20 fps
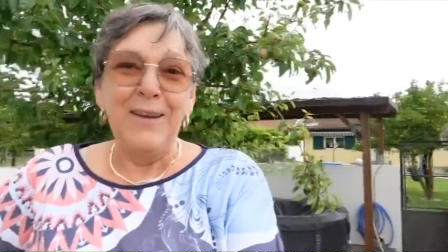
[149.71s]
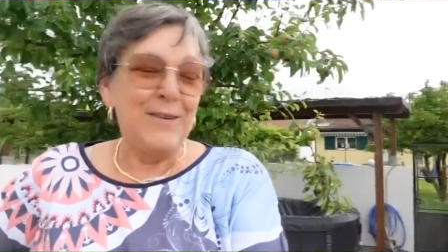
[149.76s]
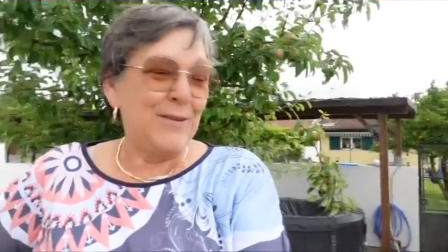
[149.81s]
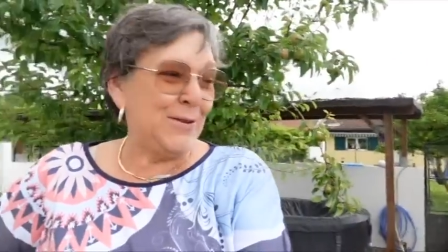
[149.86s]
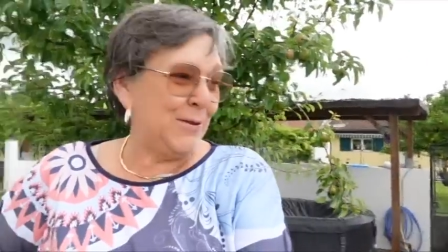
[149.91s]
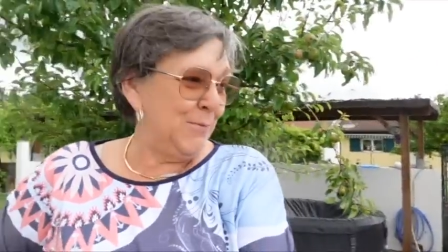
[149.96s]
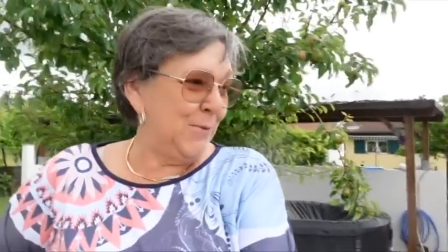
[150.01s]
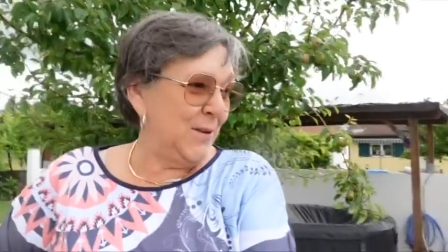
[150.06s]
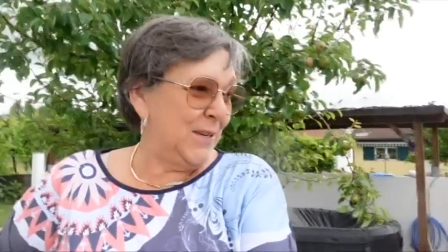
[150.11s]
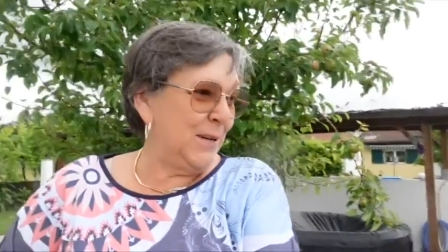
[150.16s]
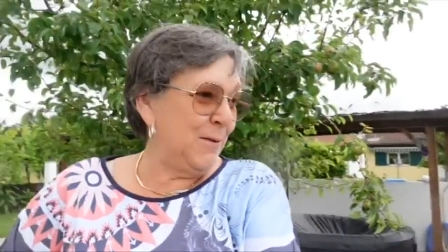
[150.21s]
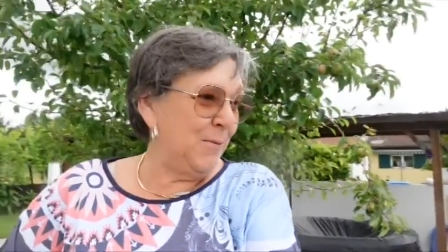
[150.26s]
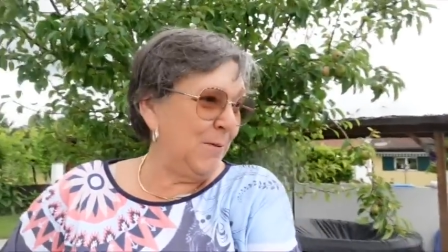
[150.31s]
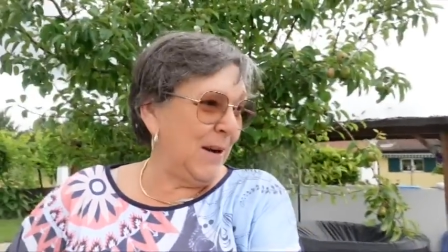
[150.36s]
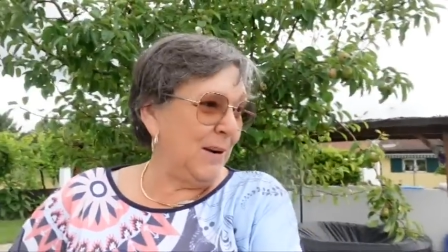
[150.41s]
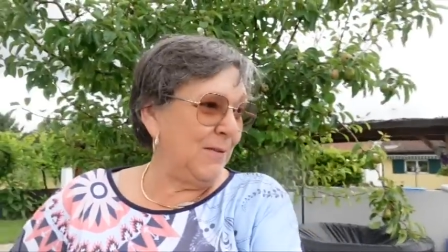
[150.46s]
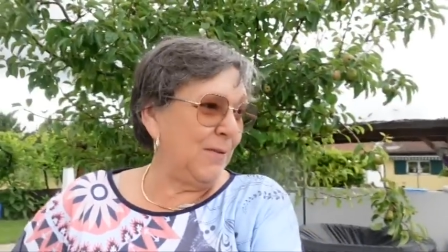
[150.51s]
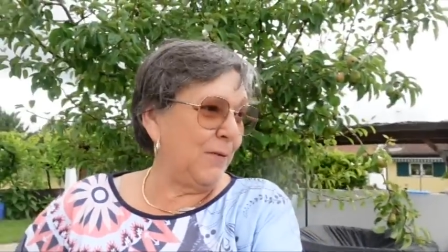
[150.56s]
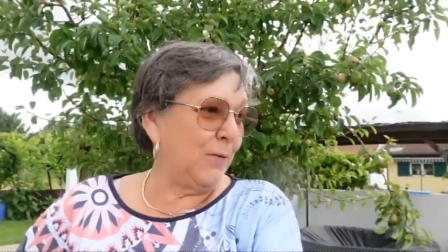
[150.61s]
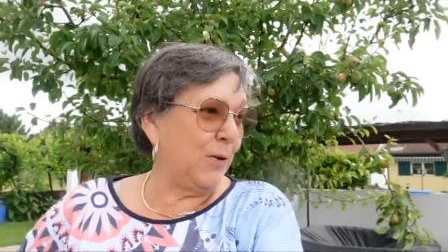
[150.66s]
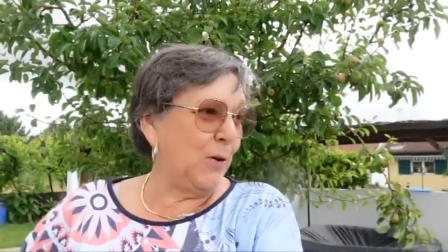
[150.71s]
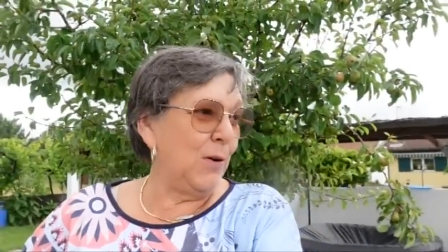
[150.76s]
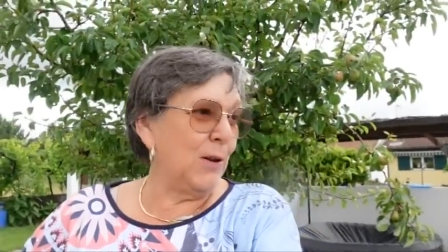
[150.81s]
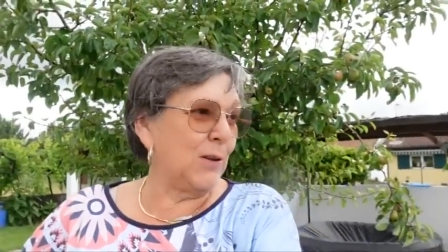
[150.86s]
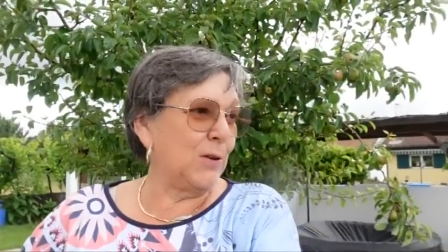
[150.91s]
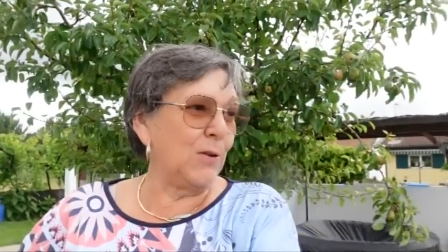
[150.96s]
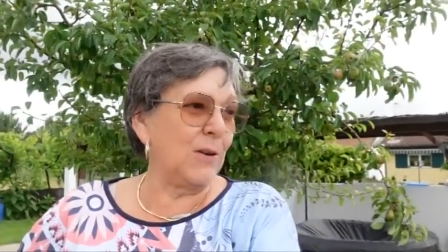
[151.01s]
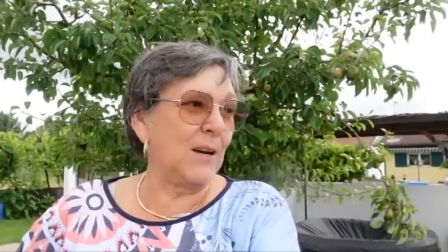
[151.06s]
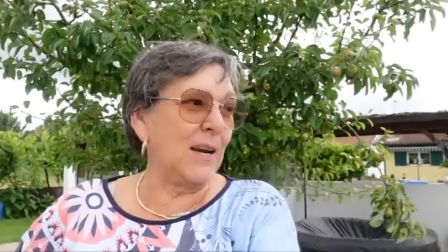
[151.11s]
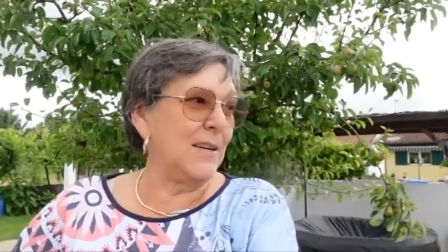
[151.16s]
je me dis, ouais, il va falloir
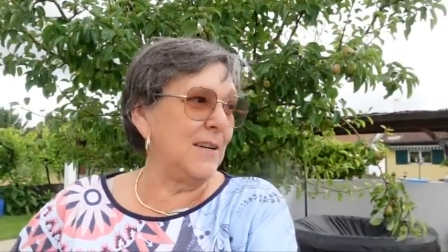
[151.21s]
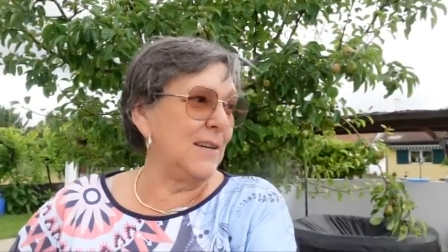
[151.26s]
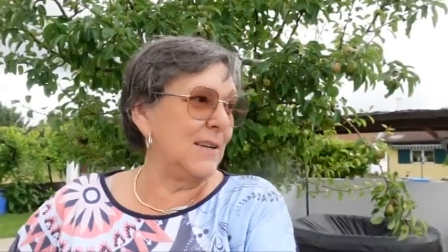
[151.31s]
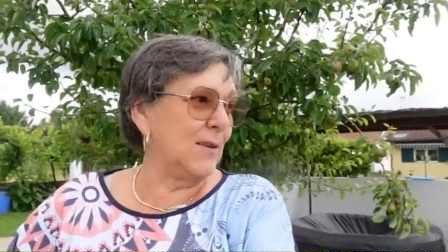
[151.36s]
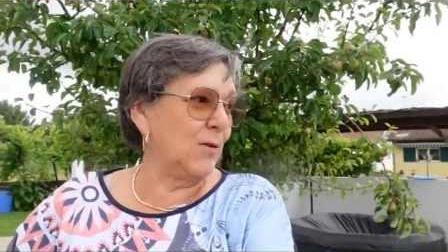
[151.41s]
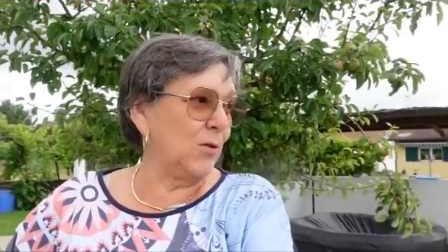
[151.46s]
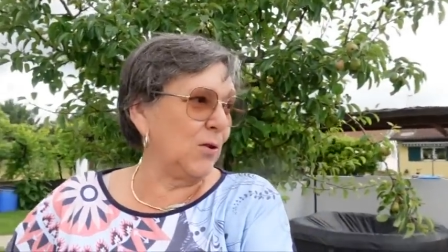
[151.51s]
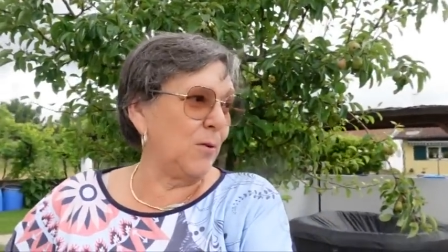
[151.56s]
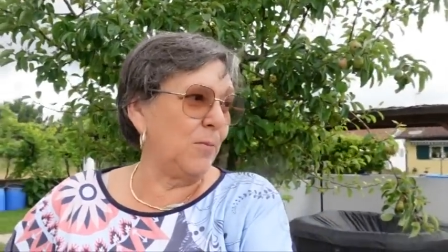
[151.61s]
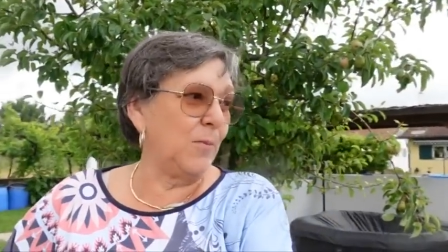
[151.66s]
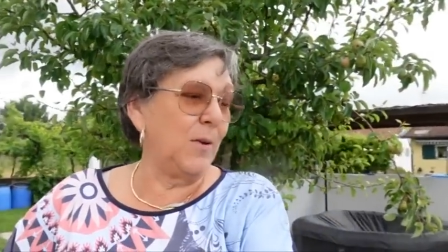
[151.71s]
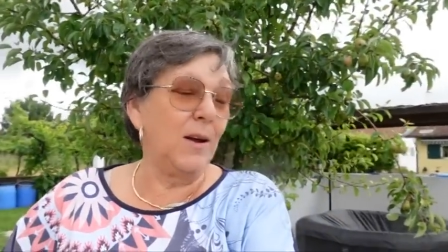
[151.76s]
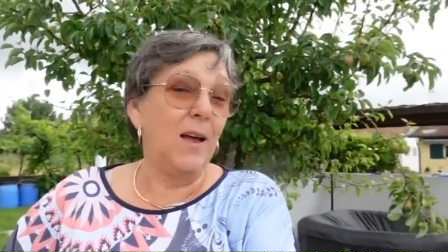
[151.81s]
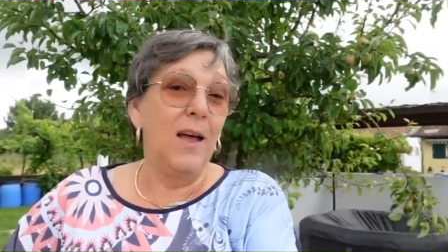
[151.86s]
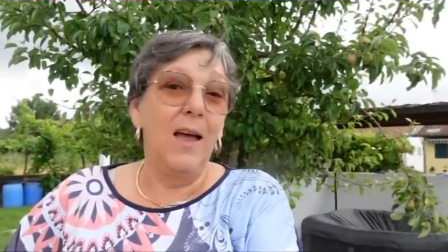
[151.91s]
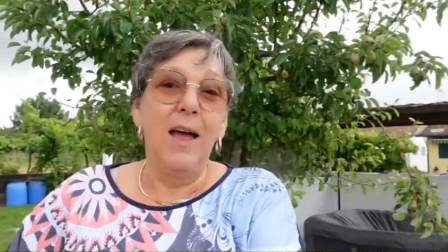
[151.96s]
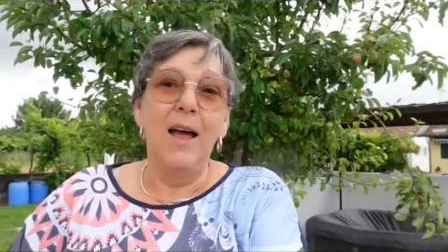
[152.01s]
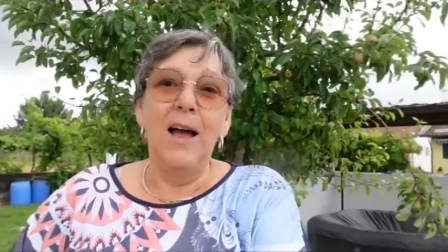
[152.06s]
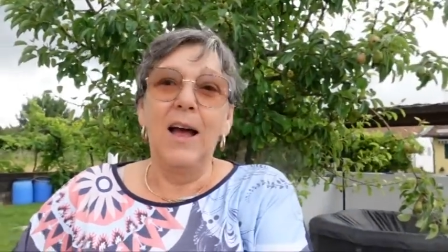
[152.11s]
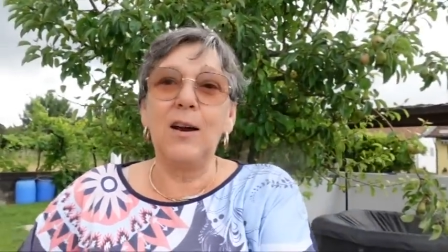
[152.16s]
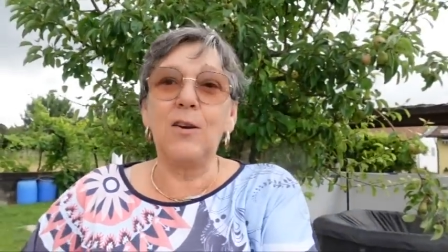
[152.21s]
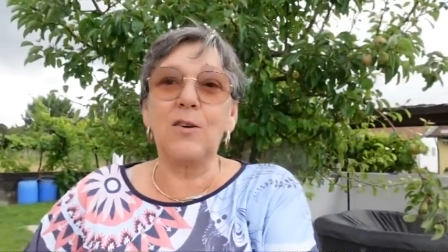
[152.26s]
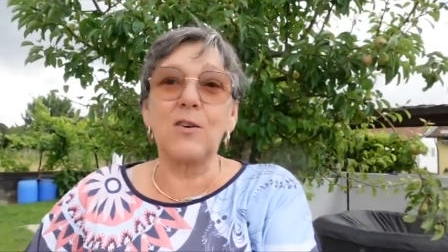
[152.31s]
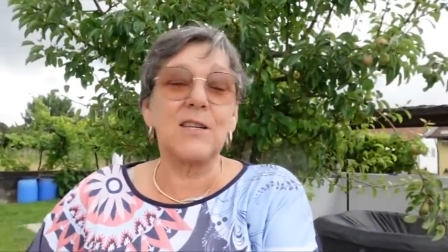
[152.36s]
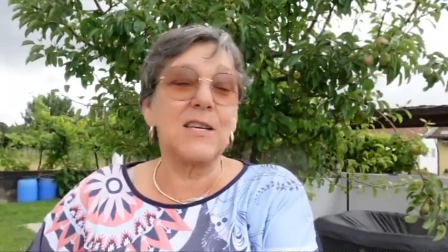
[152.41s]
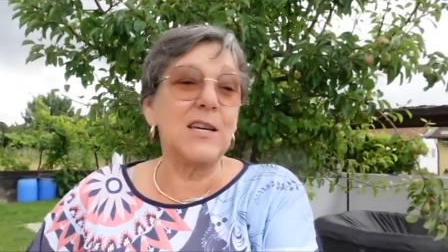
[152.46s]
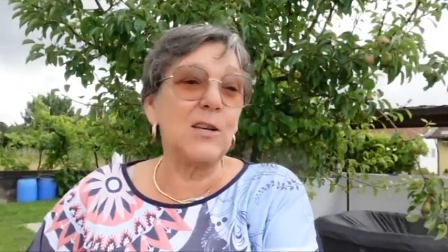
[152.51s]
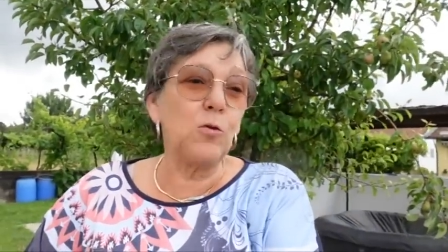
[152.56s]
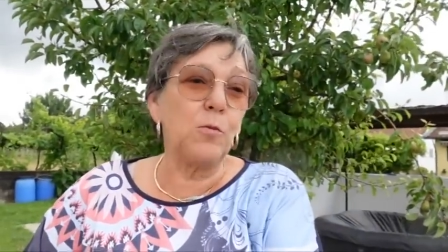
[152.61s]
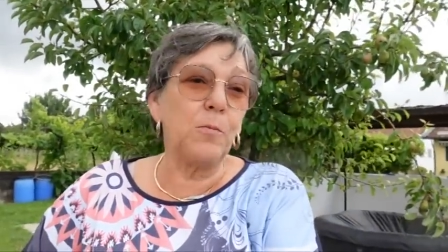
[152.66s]
t'organiser autrement. Alors,
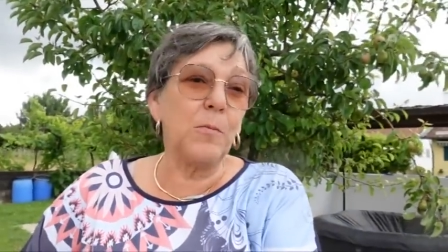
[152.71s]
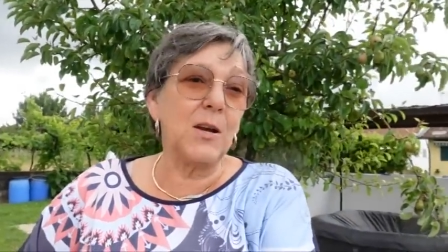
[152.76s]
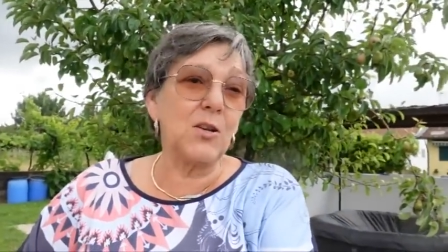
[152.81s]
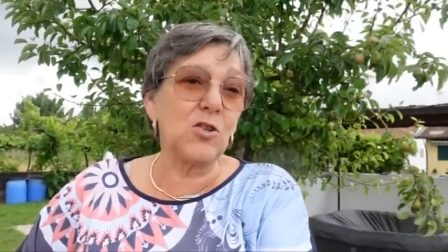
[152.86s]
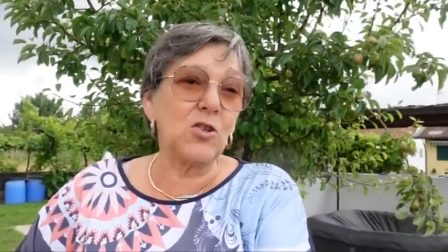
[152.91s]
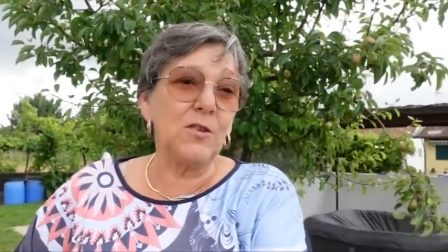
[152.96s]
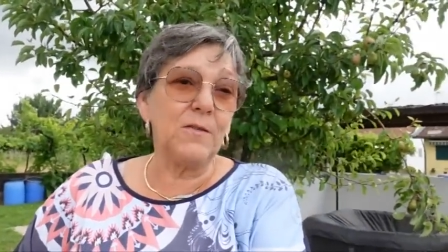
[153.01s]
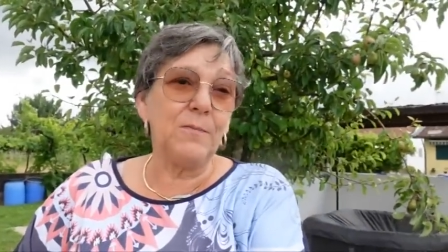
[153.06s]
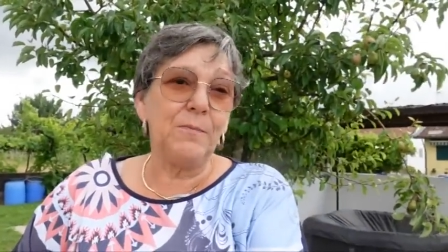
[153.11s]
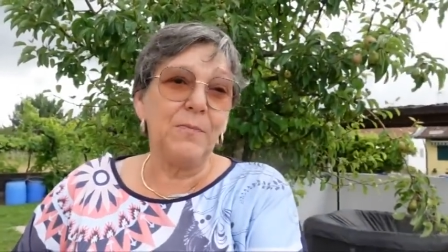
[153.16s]
c'est dommage,